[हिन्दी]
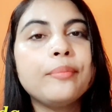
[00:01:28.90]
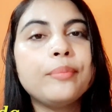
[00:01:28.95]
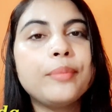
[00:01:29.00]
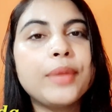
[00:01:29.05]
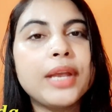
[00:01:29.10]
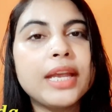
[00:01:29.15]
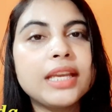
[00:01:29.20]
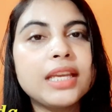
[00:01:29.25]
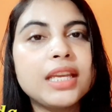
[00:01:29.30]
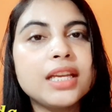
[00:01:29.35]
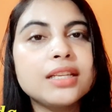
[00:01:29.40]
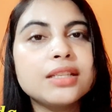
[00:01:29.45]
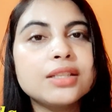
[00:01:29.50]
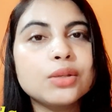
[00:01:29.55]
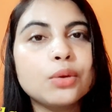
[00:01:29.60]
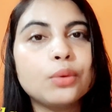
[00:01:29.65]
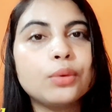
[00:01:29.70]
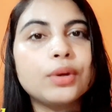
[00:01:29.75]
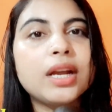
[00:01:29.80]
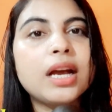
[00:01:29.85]
बेकिंग
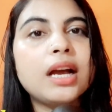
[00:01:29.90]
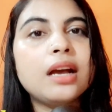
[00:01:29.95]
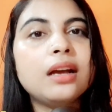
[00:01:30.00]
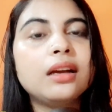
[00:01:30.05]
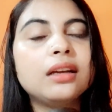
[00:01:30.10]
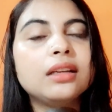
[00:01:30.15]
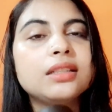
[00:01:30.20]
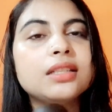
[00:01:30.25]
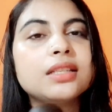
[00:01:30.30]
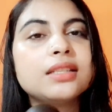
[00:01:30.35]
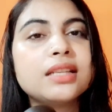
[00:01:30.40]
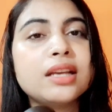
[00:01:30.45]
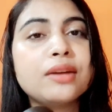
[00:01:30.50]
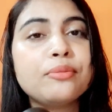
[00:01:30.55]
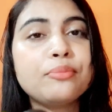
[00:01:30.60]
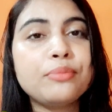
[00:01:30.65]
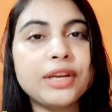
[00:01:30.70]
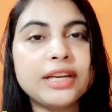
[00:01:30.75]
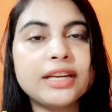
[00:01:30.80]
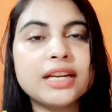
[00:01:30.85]
सोडा जिसे
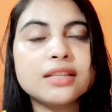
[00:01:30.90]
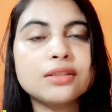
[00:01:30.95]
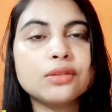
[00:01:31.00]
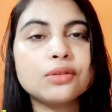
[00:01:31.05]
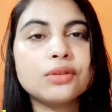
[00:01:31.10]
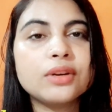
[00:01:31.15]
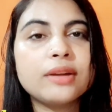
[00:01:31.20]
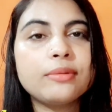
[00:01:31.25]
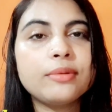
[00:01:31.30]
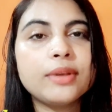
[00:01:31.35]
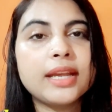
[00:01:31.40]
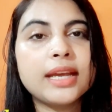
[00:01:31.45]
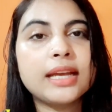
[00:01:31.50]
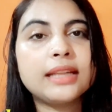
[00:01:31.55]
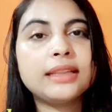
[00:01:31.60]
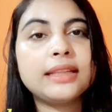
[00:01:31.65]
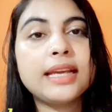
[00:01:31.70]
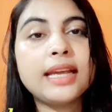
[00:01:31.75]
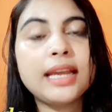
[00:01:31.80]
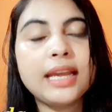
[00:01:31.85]
हम मीठा सोडा भी
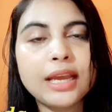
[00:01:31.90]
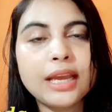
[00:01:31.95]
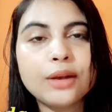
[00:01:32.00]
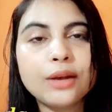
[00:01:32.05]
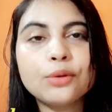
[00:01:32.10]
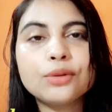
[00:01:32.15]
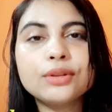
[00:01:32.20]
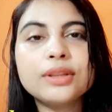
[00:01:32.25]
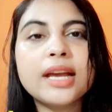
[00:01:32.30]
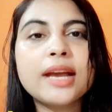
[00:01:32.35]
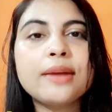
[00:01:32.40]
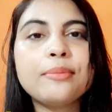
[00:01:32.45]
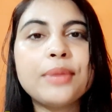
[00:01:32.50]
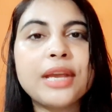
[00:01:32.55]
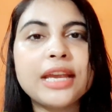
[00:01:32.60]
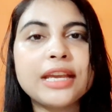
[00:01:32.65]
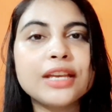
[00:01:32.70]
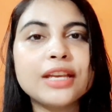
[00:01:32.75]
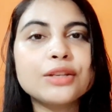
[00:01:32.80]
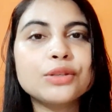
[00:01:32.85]
कहते हैं एक होता है
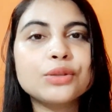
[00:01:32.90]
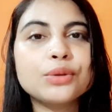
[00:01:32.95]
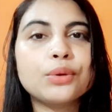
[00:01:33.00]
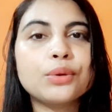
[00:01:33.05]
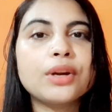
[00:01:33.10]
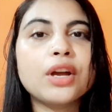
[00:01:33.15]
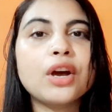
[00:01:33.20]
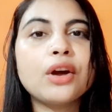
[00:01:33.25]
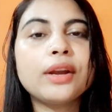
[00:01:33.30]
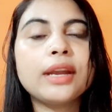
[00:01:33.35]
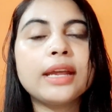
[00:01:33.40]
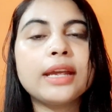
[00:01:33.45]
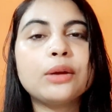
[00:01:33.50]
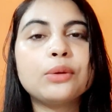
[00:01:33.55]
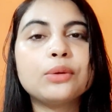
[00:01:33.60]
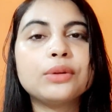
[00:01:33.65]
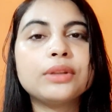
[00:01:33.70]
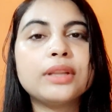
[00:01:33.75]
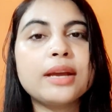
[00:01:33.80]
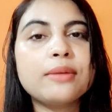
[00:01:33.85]
बेकिंग सोडा और
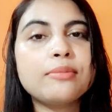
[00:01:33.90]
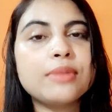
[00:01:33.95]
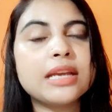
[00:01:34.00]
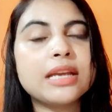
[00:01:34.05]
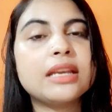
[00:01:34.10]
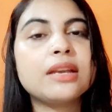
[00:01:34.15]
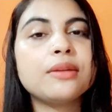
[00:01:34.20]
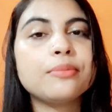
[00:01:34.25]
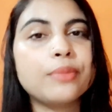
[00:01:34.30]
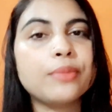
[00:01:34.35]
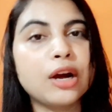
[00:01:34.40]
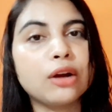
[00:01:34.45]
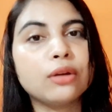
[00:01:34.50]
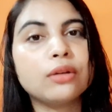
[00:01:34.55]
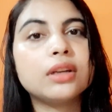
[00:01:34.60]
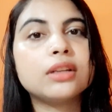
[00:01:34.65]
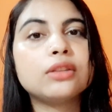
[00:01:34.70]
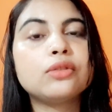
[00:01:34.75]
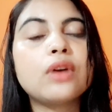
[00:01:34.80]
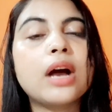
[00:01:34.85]
एक होता है बेकिंग
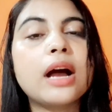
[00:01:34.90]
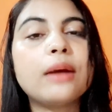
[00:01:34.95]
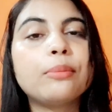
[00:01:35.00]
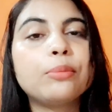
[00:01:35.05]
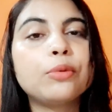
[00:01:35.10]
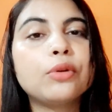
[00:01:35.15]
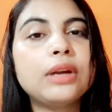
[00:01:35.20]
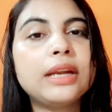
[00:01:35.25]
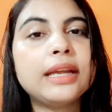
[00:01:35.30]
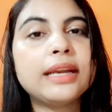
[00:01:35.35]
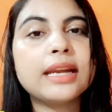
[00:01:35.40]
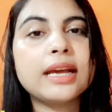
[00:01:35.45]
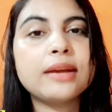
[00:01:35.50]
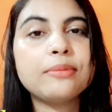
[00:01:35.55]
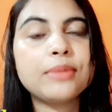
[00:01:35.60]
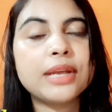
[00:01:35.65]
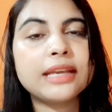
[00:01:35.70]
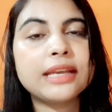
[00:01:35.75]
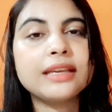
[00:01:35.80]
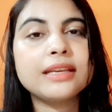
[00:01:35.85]
पाउडर तो आपको लेना
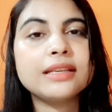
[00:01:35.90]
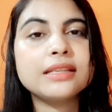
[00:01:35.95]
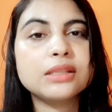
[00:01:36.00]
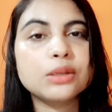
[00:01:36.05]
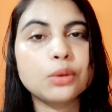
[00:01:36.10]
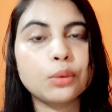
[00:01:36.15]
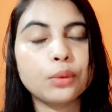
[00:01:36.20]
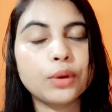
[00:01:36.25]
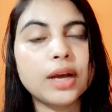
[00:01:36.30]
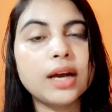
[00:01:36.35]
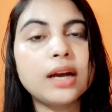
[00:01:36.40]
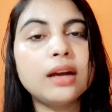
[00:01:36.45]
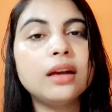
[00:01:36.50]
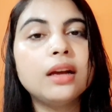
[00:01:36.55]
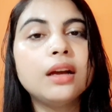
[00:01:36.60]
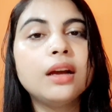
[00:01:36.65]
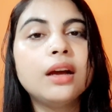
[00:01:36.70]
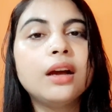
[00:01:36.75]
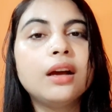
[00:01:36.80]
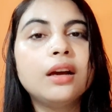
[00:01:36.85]
है बेकिंग सोडा
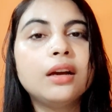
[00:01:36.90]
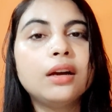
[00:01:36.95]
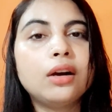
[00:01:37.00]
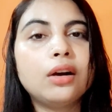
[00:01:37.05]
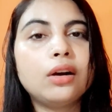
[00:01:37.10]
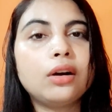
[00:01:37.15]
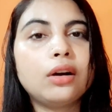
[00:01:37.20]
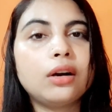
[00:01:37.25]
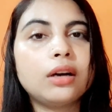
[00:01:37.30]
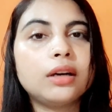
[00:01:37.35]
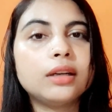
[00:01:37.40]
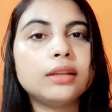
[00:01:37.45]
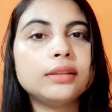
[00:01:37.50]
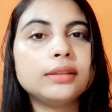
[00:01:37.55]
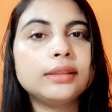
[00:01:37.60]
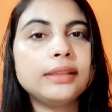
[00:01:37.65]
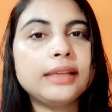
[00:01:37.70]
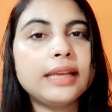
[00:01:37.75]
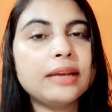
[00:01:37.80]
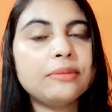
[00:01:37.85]

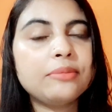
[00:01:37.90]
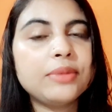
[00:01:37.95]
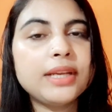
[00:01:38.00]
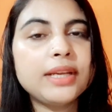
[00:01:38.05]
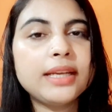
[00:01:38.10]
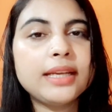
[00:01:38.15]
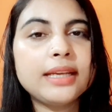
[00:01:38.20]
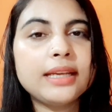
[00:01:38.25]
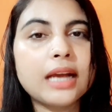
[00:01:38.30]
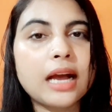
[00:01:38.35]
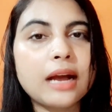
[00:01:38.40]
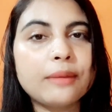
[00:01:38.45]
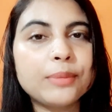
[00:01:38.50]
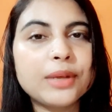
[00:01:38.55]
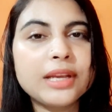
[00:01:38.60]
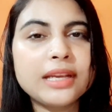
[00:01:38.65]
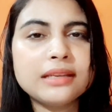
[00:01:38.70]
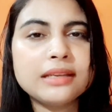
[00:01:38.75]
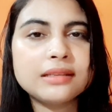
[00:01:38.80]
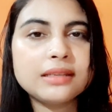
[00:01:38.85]
और ये भी
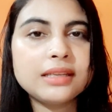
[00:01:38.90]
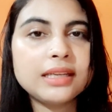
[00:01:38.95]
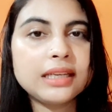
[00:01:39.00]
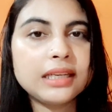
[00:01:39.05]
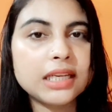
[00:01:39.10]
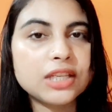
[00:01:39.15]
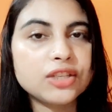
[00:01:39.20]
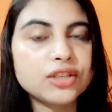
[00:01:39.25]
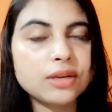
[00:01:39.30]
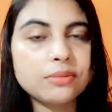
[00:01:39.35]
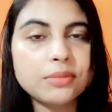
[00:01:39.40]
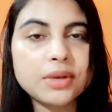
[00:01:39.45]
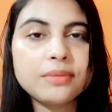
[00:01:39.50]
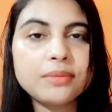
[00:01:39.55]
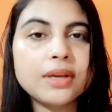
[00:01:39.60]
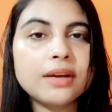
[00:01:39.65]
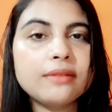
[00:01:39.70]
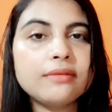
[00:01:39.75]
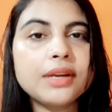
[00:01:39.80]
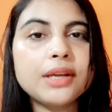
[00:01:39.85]
आपके ईजिली किचन में
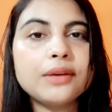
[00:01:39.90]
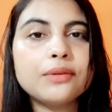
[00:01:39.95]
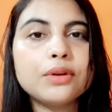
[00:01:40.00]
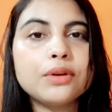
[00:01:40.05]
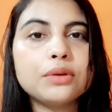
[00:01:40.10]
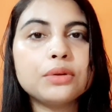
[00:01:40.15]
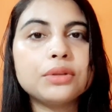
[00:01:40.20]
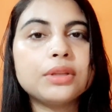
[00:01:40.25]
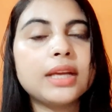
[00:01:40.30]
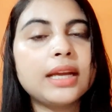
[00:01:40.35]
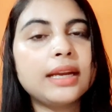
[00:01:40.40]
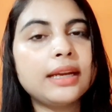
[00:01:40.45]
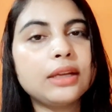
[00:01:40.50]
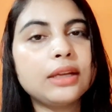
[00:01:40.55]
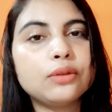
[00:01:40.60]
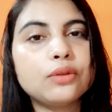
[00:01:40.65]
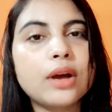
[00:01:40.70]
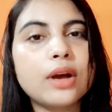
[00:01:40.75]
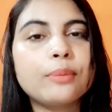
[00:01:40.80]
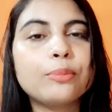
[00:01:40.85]
भी अवेलेबल होता है
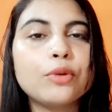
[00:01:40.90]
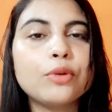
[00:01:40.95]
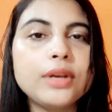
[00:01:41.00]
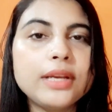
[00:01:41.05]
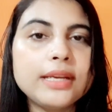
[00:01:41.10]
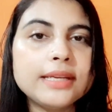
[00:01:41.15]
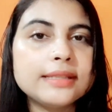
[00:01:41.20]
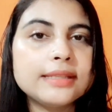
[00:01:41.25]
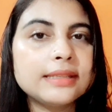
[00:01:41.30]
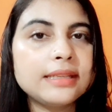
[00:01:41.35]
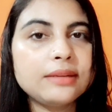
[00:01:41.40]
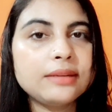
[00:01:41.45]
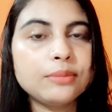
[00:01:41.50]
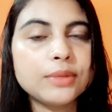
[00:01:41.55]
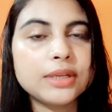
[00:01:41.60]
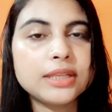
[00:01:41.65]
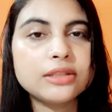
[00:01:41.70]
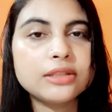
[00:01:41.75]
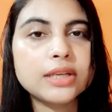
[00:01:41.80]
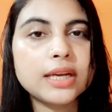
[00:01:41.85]
नहीं तो आपको ईजिली
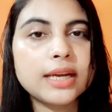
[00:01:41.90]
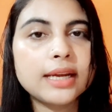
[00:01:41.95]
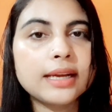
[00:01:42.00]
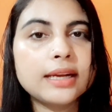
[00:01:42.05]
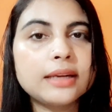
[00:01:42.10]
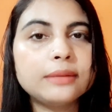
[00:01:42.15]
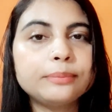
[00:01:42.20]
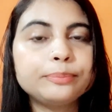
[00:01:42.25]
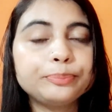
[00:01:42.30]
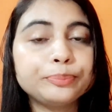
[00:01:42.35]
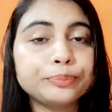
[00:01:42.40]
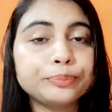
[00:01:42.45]
मिल जाएगा